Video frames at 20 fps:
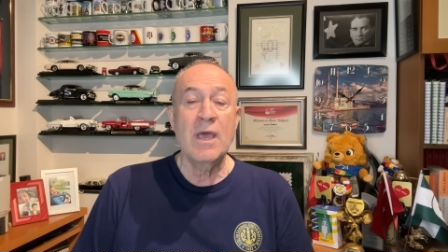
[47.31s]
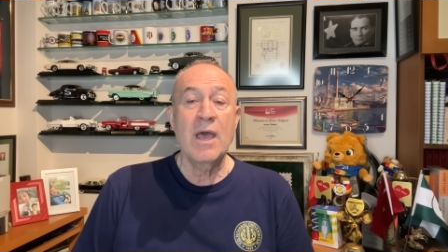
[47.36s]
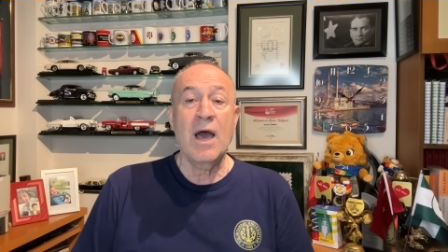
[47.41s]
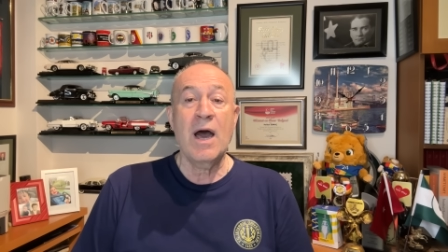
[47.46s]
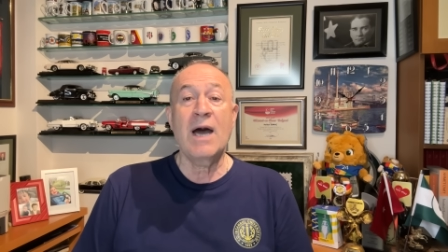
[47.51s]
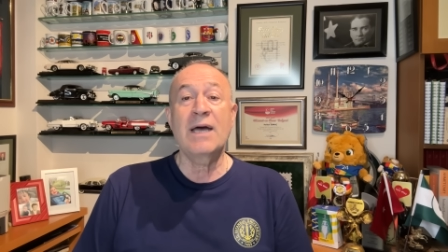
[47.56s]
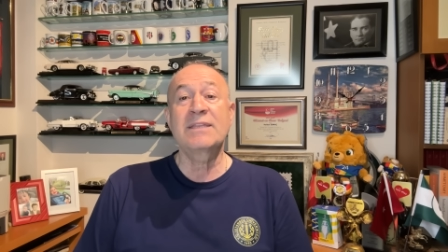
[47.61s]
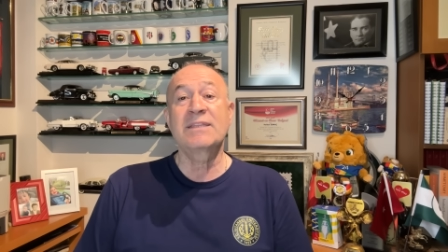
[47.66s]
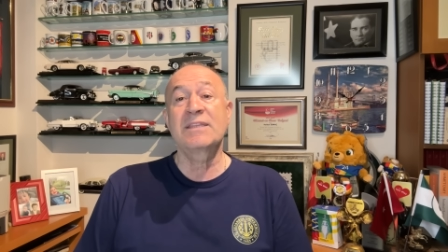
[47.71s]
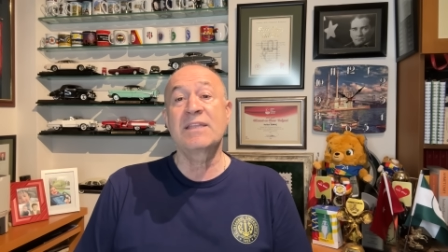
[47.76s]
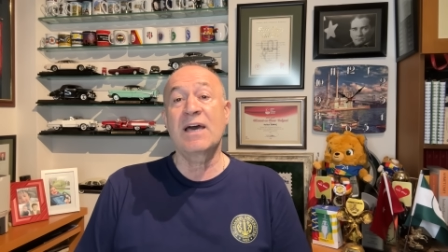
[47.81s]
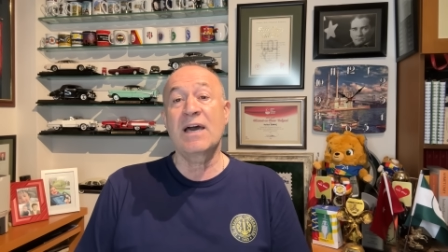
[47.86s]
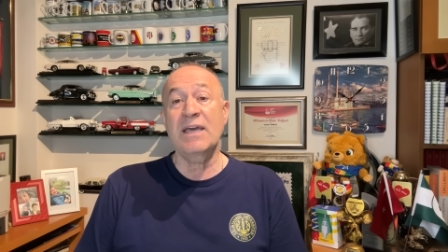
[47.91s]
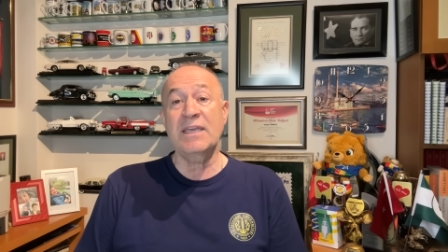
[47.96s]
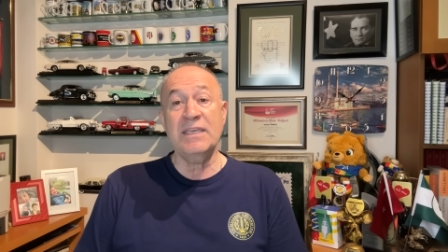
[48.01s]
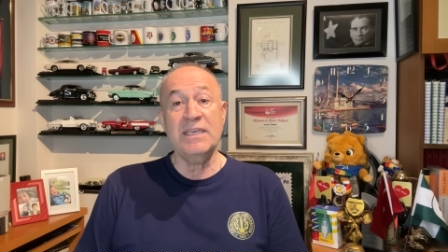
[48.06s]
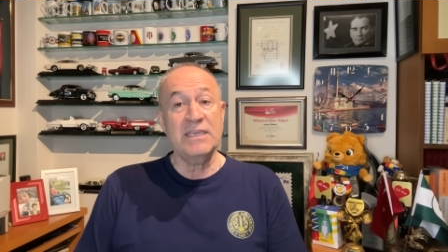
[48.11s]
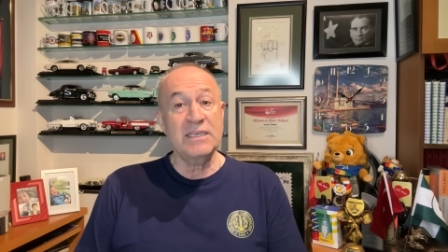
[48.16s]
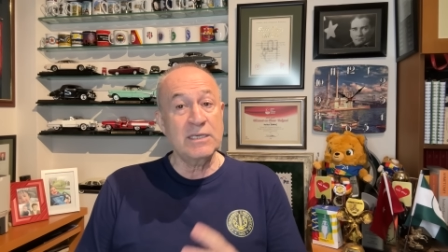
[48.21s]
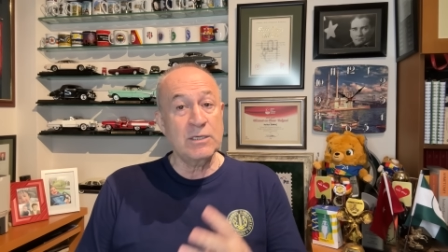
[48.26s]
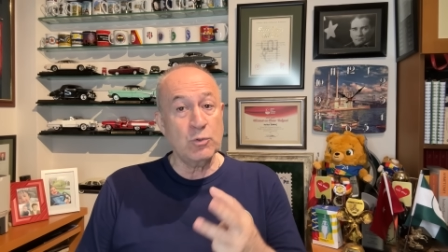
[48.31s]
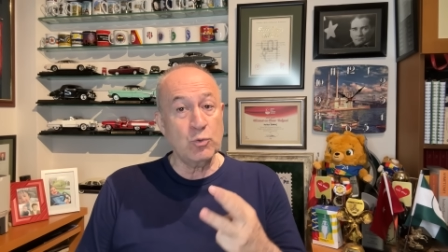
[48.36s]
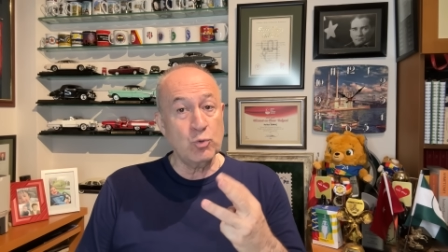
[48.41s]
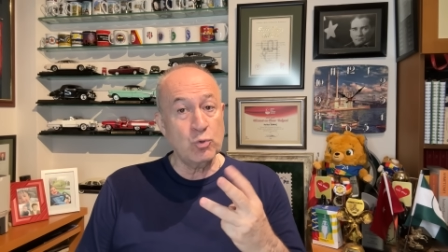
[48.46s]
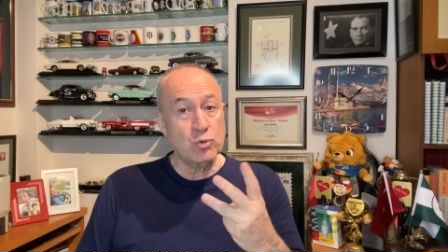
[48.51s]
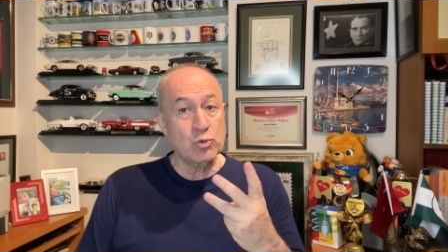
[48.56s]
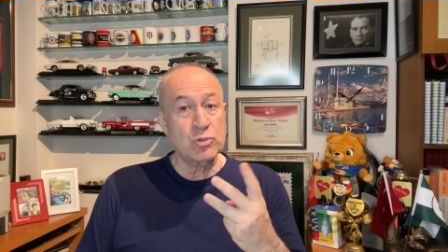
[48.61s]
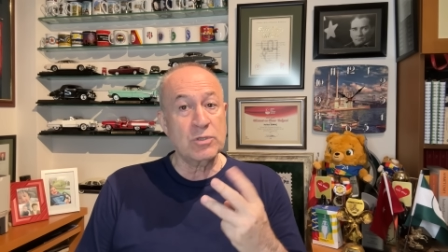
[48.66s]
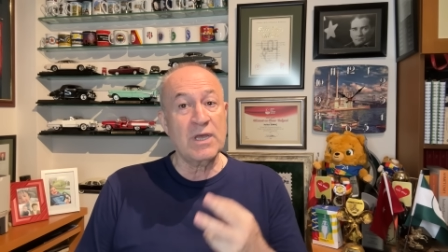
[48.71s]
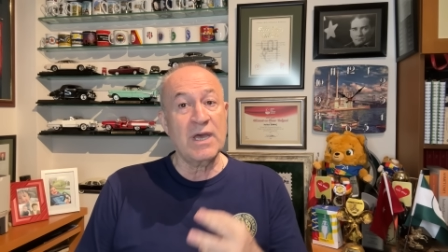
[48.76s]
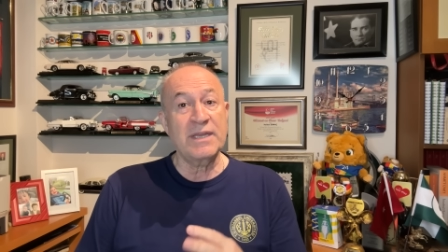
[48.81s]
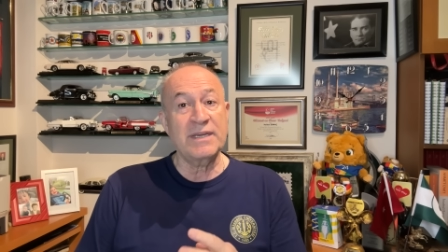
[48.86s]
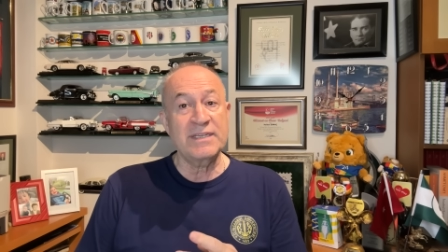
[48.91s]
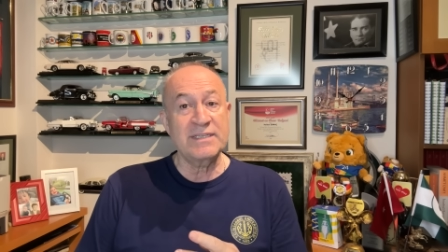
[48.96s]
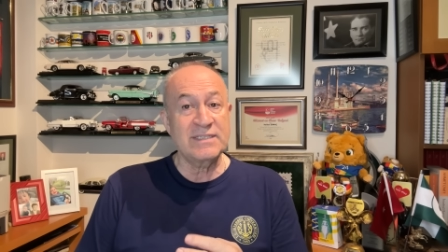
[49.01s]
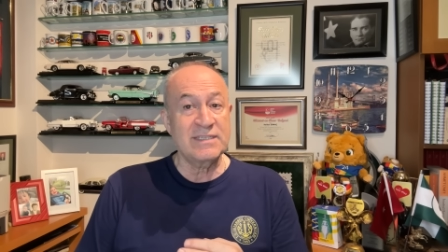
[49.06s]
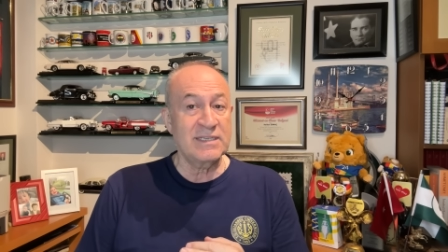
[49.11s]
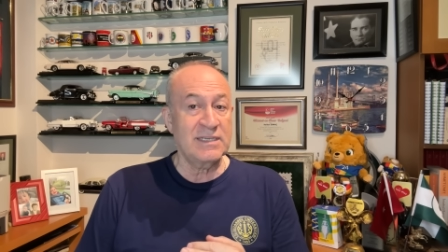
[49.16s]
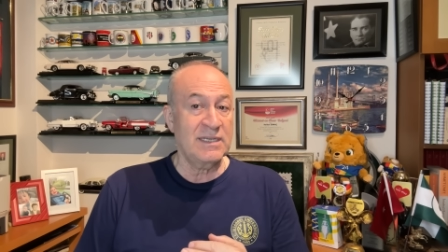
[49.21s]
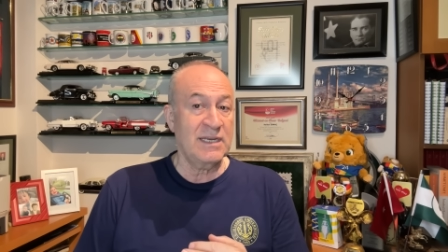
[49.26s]
Hatta 2-3
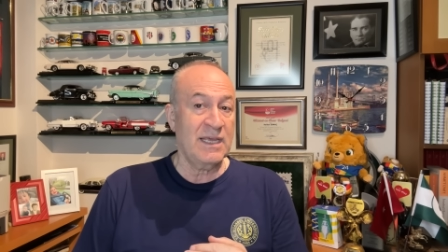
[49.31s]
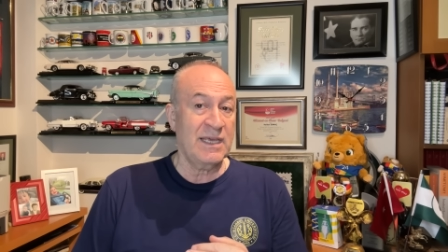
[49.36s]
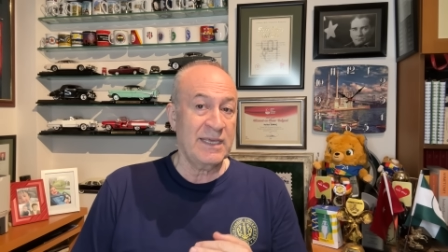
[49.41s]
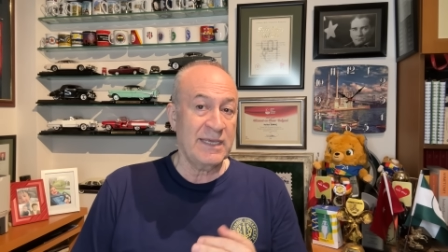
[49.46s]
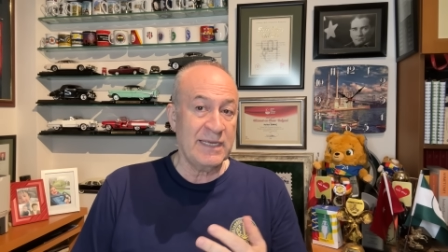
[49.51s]
tanesiyle